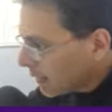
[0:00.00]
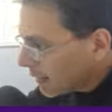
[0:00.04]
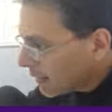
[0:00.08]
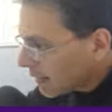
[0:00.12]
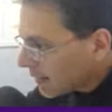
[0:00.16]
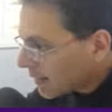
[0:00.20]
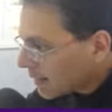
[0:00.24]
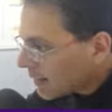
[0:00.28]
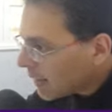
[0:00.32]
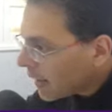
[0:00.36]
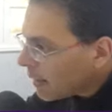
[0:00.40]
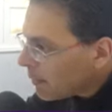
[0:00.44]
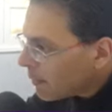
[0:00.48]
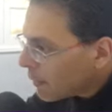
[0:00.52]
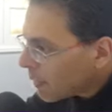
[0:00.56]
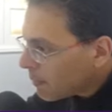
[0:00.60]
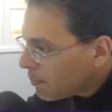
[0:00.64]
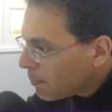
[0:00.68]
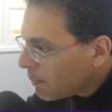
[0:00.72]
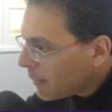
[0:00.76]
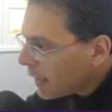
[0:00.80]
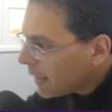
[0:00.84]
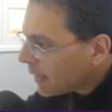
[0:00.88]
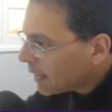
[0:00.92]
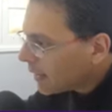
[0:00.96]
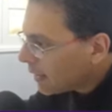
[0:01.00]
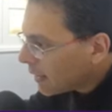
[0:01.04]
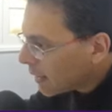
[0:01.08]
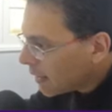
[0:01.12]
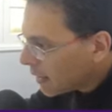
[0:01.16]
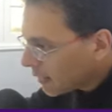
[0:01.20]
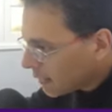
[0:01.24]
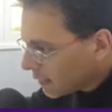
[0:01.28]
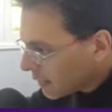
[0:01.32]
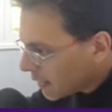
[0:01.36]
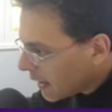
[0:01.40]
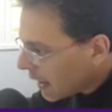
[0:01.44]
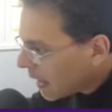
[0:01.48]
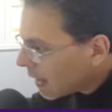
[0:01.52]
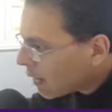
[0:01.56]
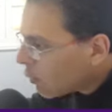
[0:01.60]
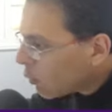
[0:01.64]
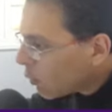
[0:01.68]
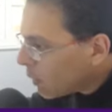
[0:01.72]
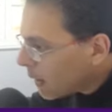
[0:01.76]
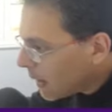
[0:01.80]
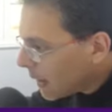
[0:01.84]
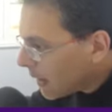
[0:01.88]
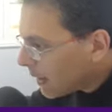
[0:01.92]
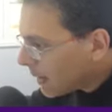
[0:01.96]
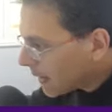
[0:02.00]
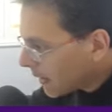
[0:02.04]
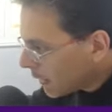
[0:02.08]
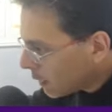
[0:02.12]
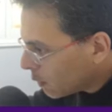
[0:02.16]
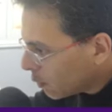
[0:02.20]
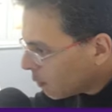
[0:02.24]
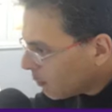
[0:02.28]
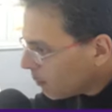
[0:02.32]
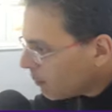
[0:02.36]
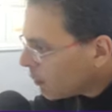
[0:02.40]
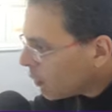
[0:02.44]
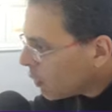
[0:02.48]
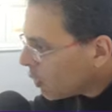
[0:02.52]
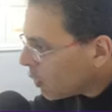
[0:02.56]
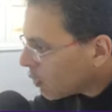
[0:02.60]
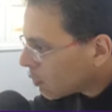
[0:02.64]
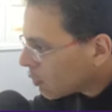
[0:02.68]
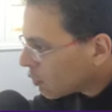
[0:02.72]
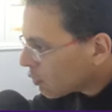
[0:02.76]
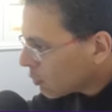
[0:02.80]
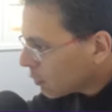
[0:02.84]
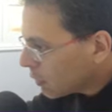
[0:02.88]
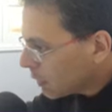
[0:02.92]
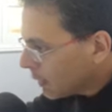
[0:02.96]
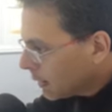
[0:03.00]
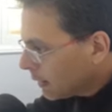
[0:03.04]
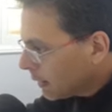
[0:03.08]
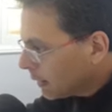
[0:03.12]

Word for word: Cyberpunk, Drácula, Groupbox.